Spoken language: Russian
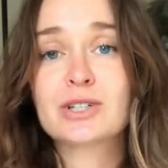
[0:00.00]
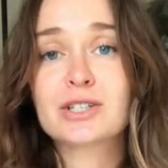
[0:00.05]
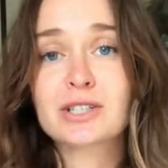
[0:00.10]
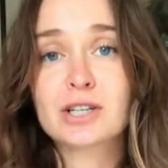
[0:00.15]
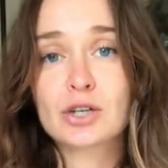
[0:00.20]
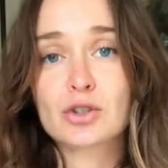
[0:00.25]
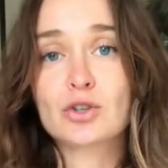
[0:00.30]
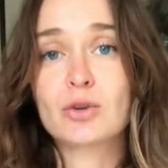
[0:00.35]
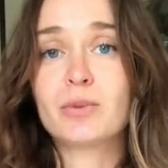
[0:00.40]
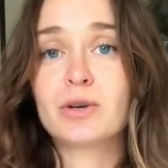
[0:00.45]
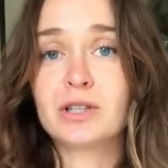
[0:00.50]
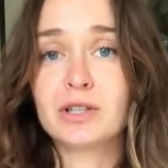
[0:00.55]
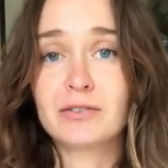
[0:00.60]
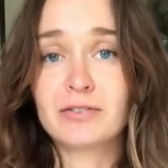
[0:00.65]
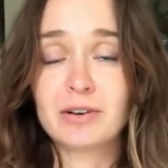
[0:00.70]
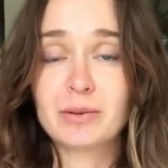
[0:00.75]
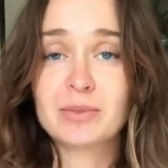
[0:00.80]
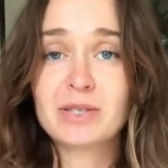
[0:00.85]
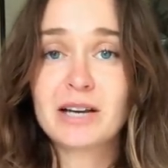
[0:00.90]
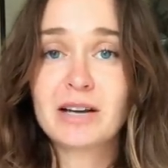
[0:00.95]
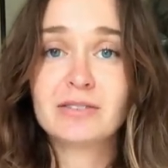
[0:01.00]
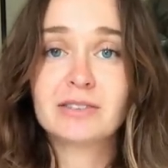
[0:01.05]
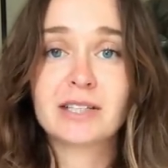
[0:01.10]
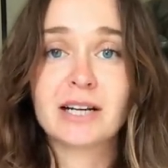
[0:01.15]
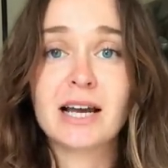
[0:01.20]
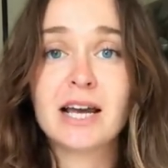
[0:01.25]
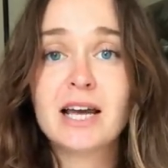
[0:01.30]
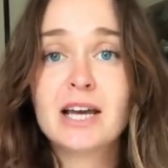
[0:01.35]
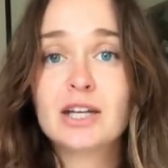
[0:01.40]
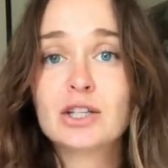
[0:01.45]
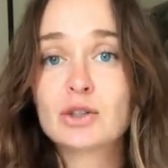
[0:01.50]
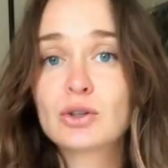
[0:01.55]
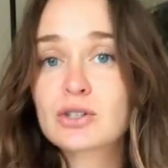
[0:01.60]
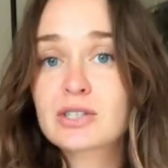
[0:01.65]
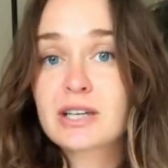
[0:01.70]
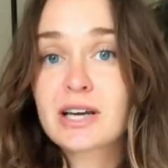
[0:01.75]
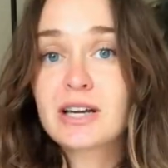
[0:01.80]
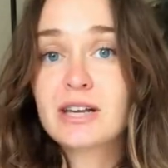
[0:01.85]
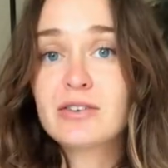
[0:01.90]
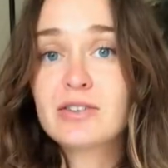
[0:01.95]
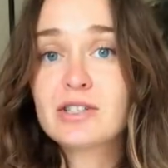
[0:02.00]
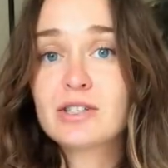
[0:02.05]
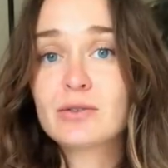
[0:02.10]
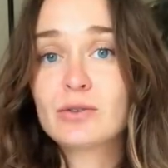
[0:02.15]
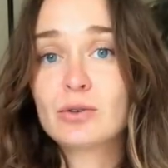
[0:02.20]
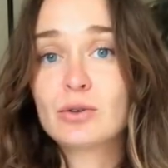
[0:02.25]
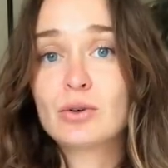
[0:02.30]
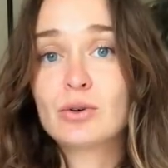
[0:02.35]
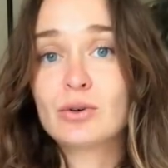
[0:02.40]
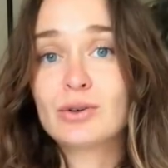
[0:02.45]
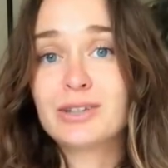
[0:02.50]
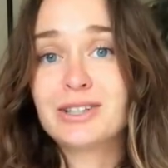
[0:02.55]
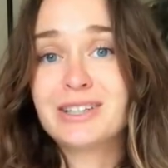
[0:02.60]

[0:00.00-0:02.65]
расскажу об этом вам завтра, то, скорее всего,